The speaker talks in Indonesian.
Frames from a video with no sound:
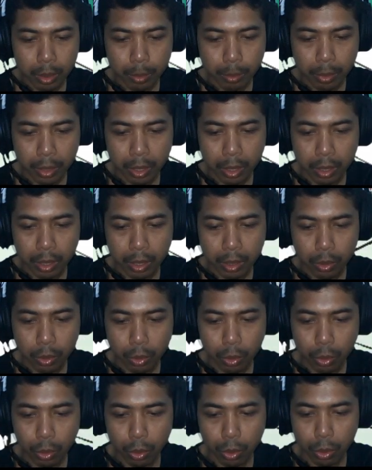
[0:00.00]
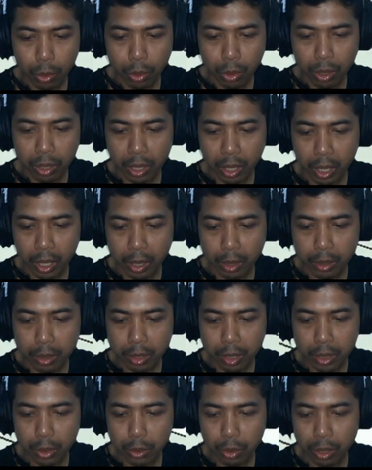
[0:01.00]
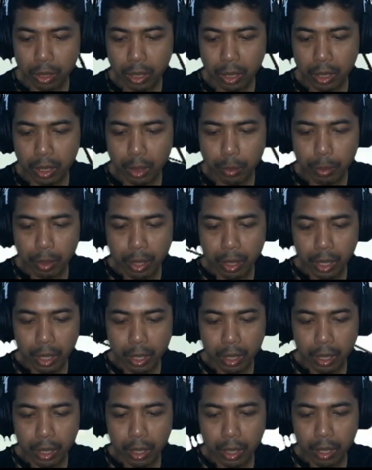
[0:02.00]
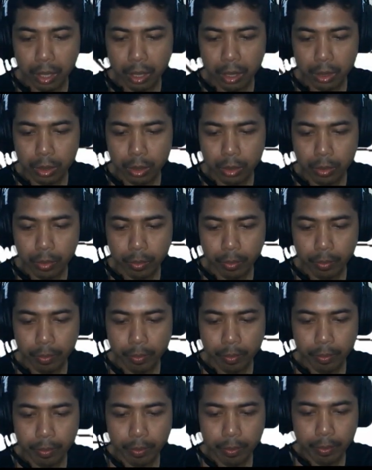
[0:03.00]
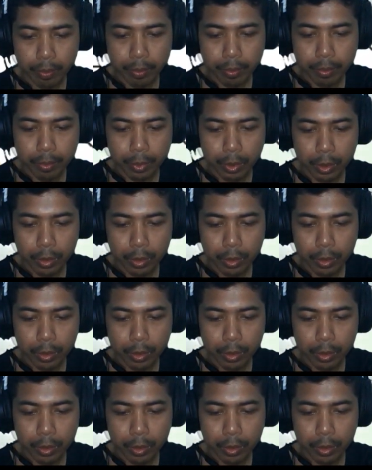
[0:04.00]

Mana? Oh ya, siswa ini yang tidak bayar. Hmm.